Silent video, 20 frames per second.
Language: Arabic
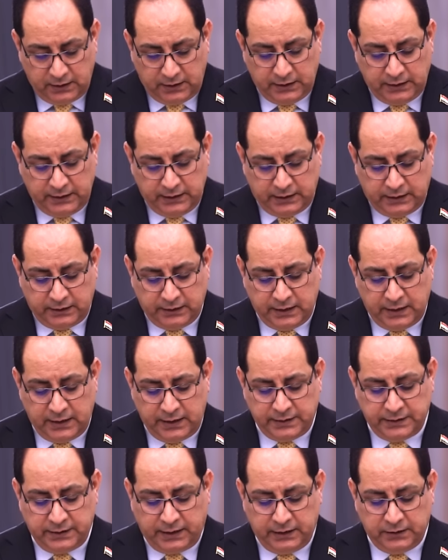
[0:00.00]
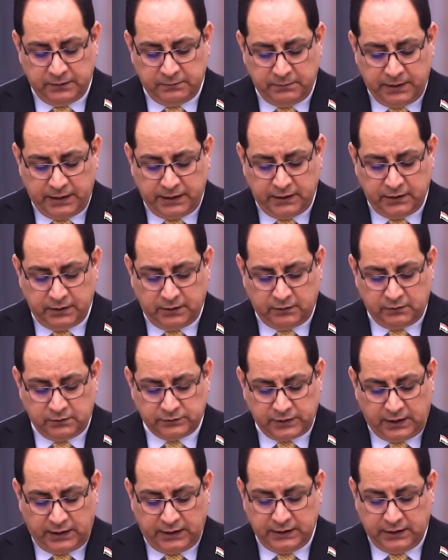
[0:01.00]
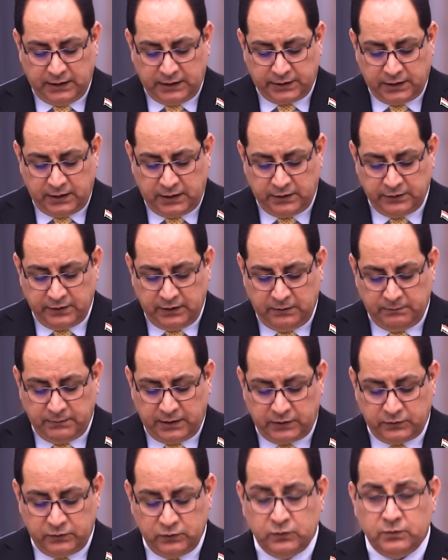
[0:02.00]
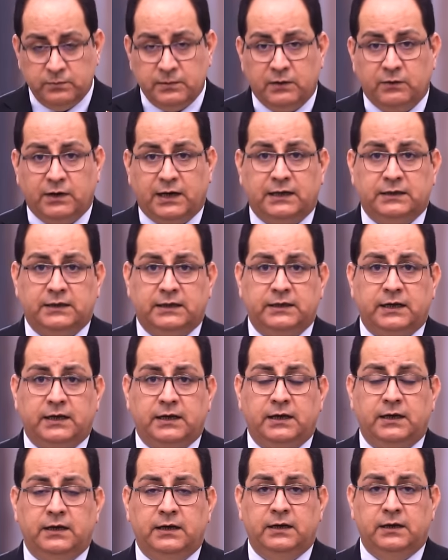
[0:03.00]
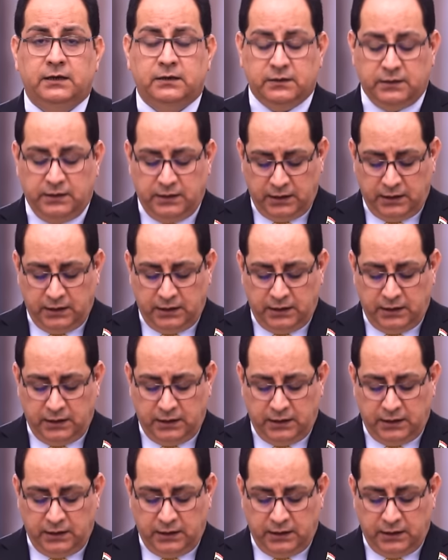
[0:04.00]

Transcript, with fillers: الإعلان عن بيع قطع الأراضي المخدومة وعددها